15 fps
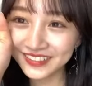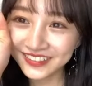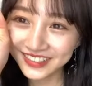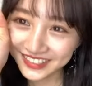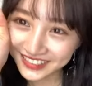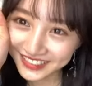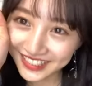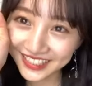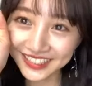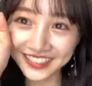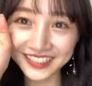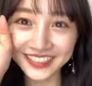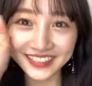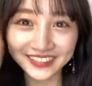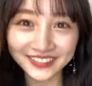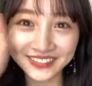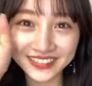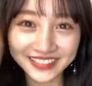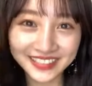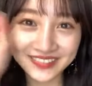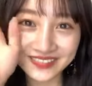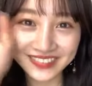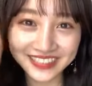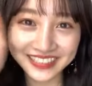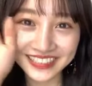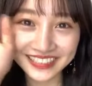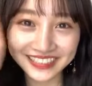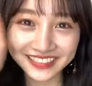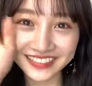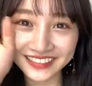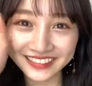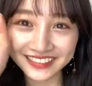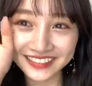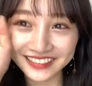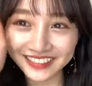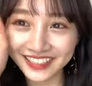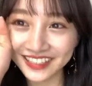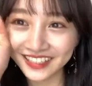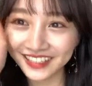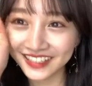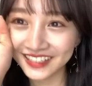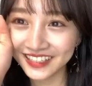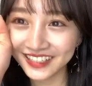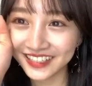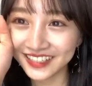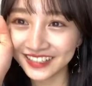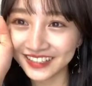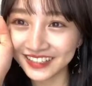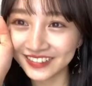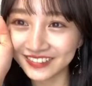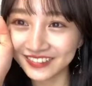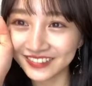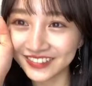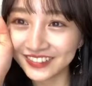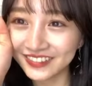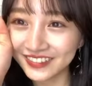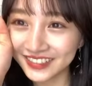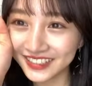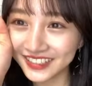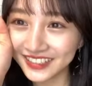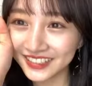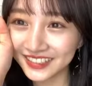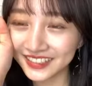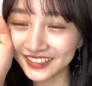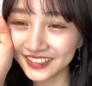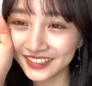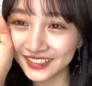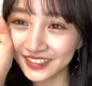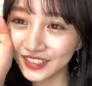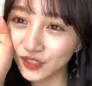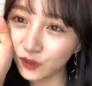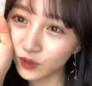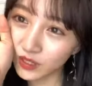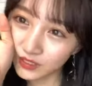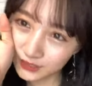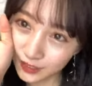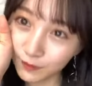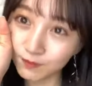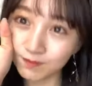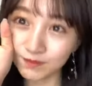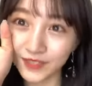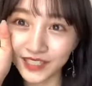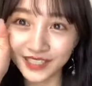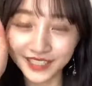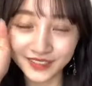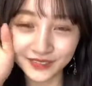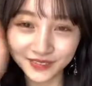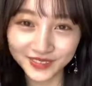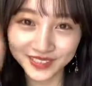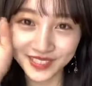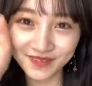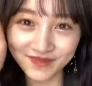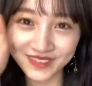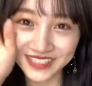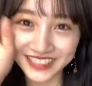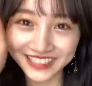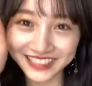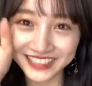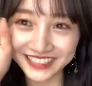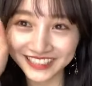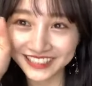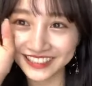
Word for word: ひるきーさんありがとうございますえっと11位ちにのらさんありがとうございます